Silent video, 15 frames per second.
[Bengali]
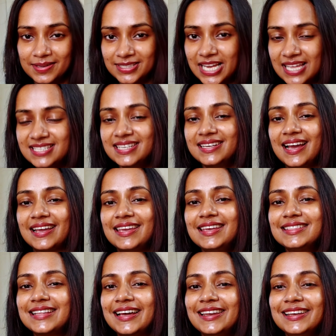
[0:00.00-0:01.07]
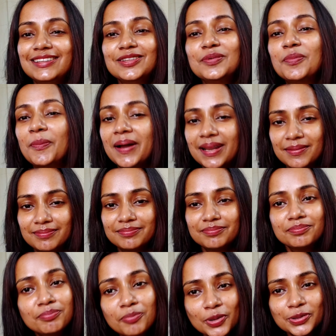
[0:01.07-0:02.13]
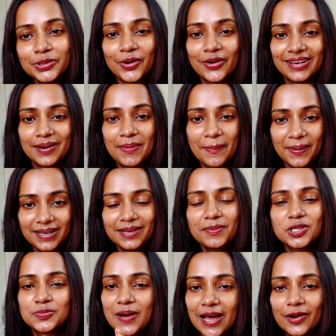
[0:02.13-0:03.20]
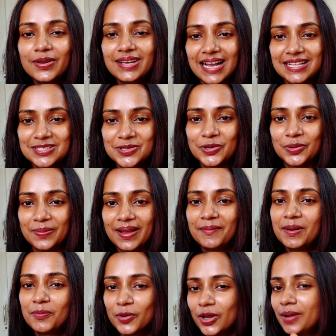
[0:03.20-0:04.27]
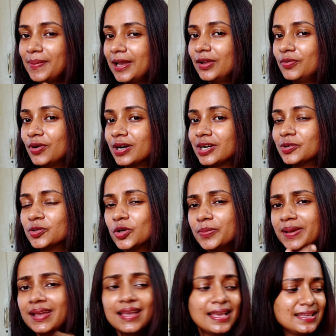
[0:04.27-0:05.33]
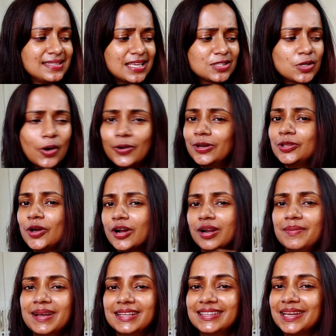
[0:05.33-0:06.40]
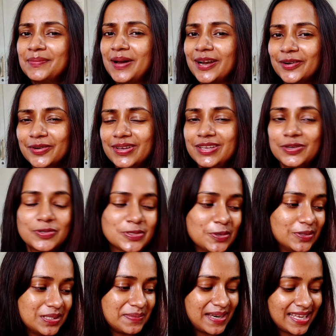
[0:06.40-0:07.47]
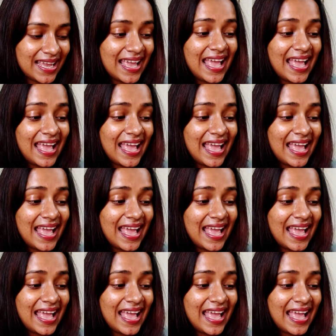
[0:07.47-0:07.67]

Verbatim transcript: সাজিয়ে রাখি তাহলে কিন্তু মানে মন্দ হয় না ব্যাপারটা বেশ ভালোই কাজ করবে আমার মনে হয় ভালোই ওয়ার্কআউট করবে জাস্ট যখনই দরকার হবে এখান থেকে বার করে ইউজ করতে পারি